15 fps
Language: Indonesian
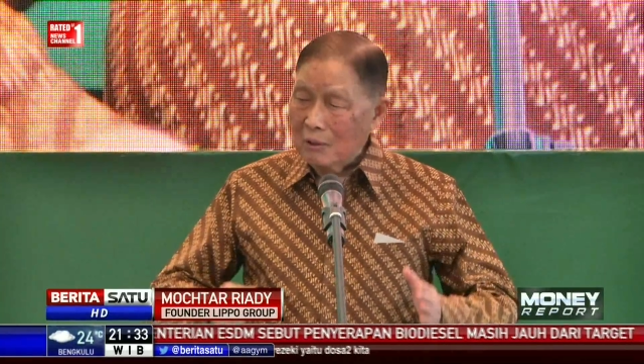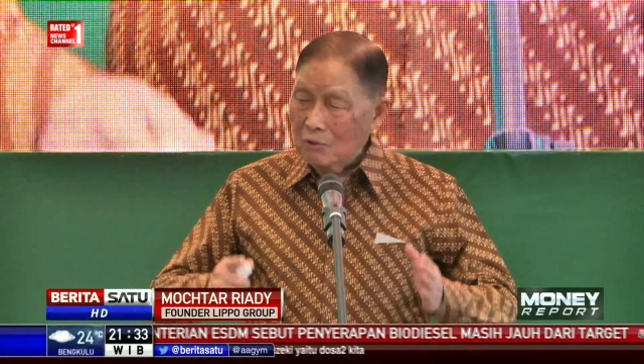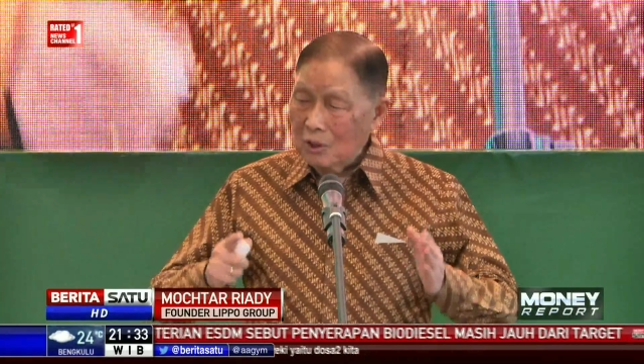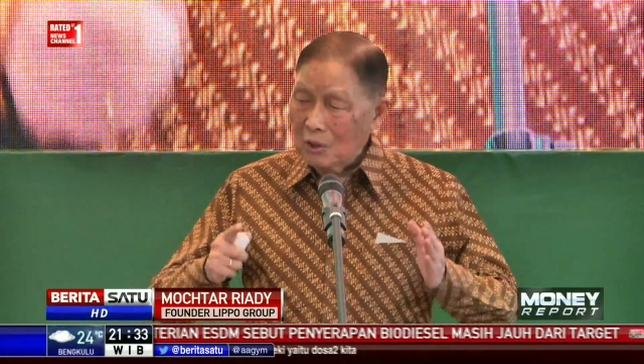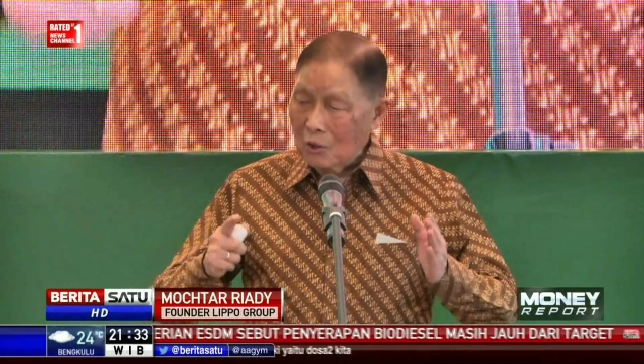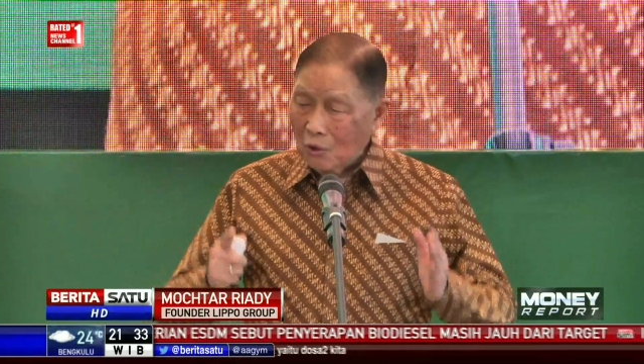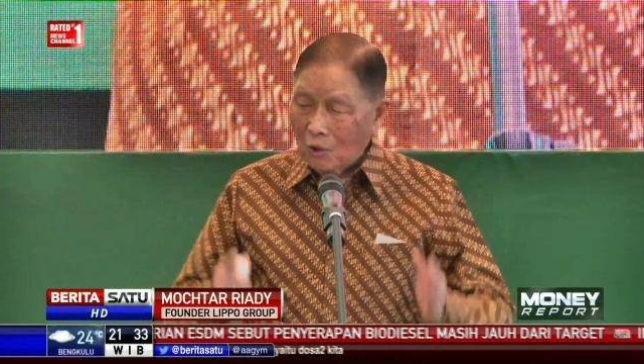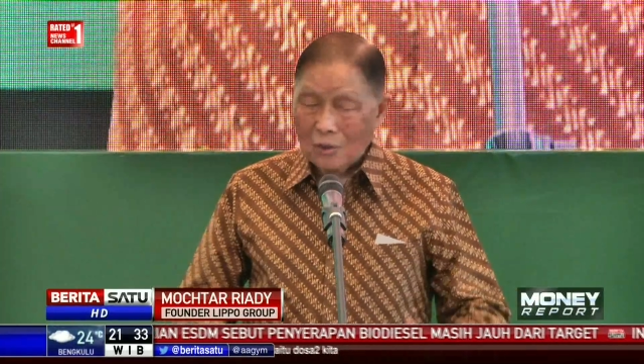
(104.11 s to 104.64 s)

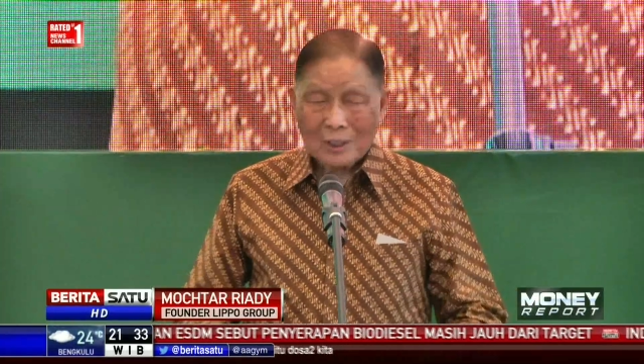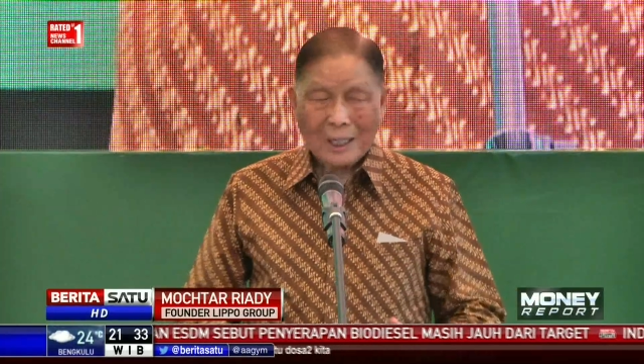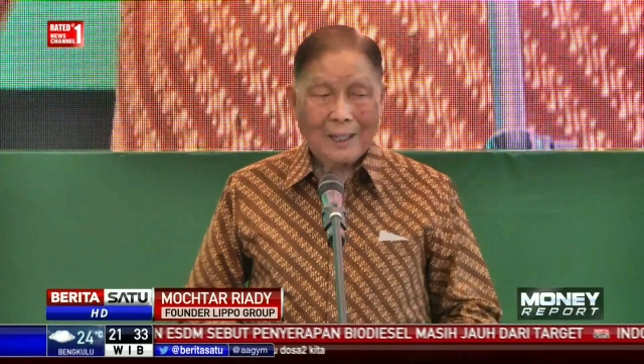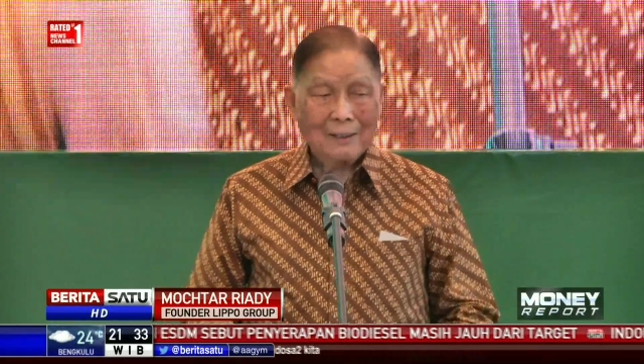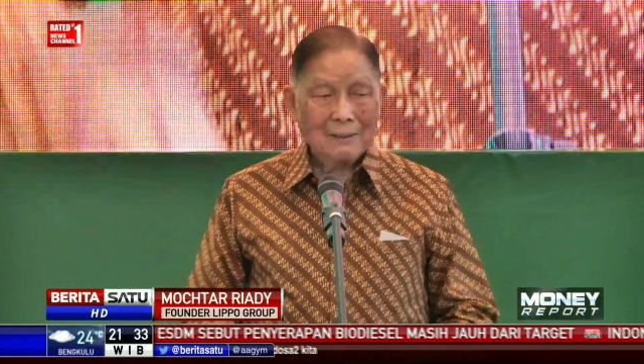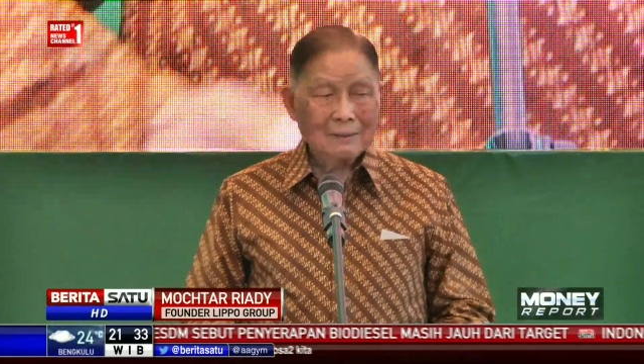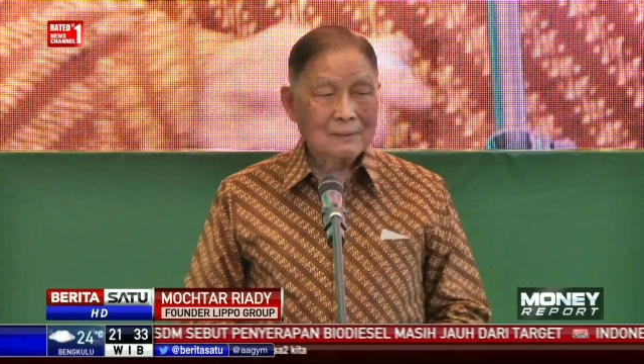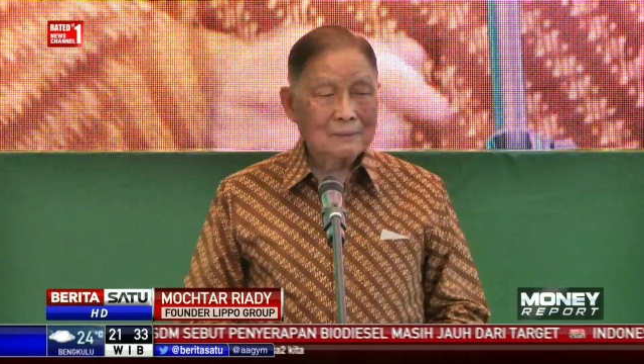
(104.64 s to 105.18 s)
pembangun
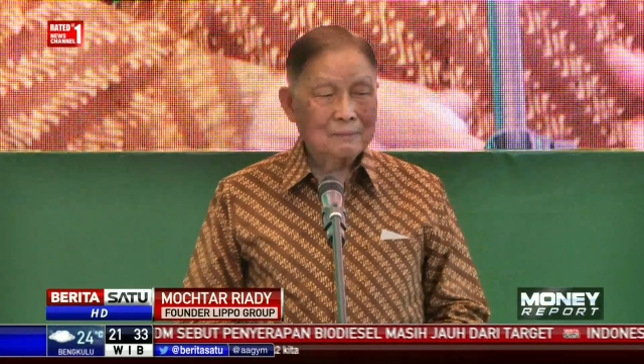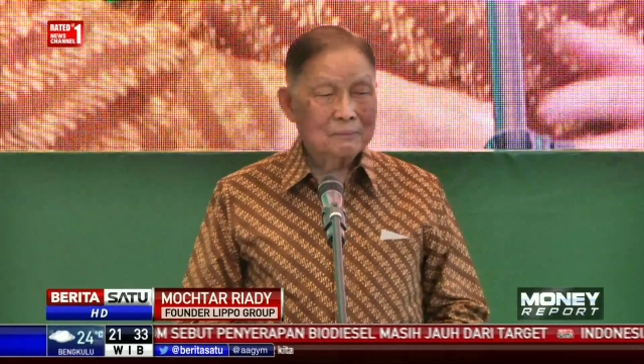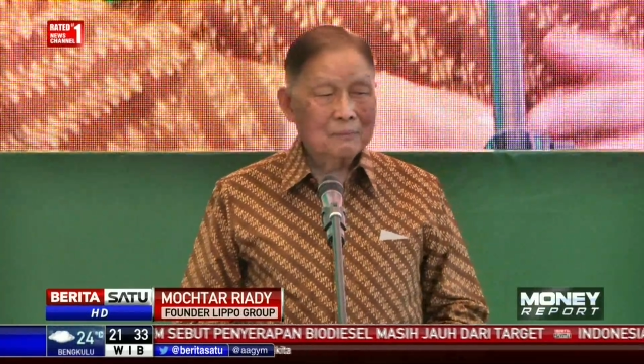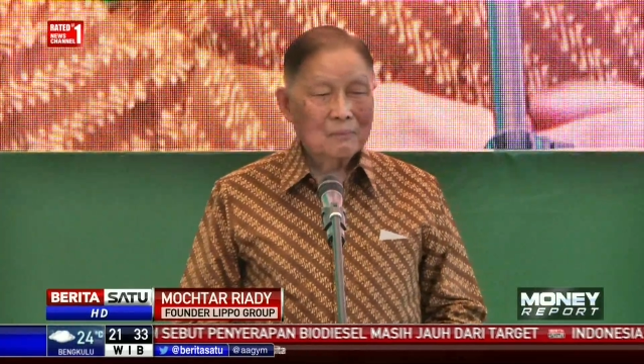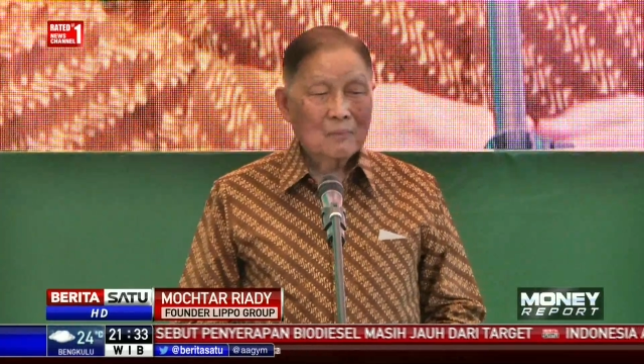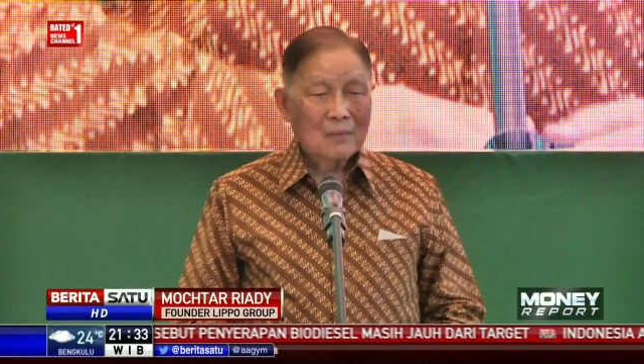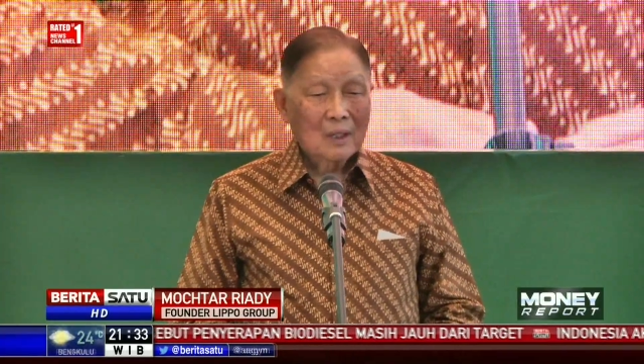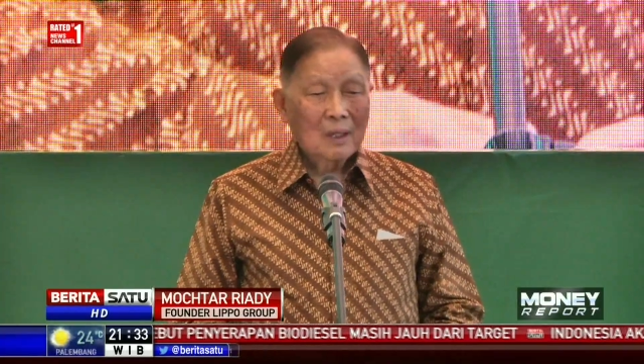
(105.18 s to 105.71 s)
kota